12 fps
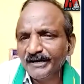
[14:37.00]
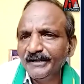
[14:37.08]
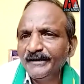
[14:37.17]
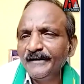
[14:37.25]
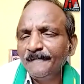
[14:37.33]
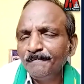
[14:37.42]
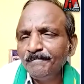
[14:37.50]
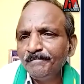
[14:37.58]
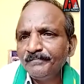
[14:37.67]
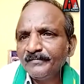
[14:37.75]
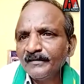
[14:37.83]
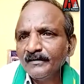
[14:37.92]
గారైనా
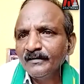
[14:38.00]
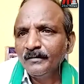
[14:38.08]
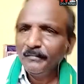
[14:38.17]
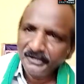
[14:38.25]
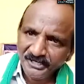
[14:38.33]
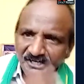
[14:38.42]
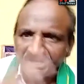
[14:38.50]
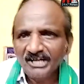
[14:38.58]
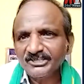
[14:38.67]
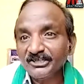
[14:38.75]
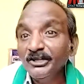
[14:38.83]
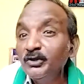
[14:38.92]
మరి ఏ
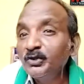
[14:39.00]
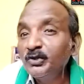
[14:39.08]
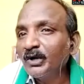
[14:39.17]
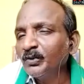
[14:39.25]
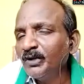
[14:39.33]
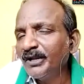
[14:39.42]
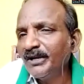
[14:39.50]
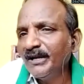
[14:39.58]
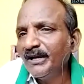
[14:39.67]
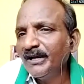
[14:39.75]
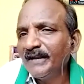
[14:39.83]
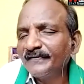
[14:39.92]
రాజకీయం ఎందుకు అంటున్నారు
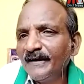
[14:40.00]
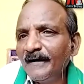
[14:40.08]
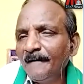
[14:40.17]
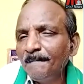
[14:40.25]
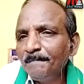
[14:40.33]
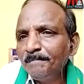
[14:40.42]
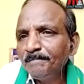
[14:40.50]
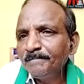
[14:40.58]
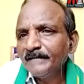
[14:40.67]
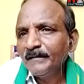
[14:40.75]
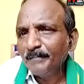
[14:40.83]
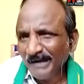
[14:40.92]
వీళ్ళంతా
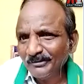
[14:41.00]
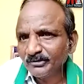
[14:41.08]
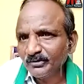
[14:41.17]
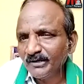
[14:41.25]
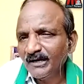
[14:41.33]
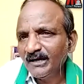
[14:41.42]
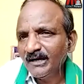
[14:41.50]
ప్రేమతోనా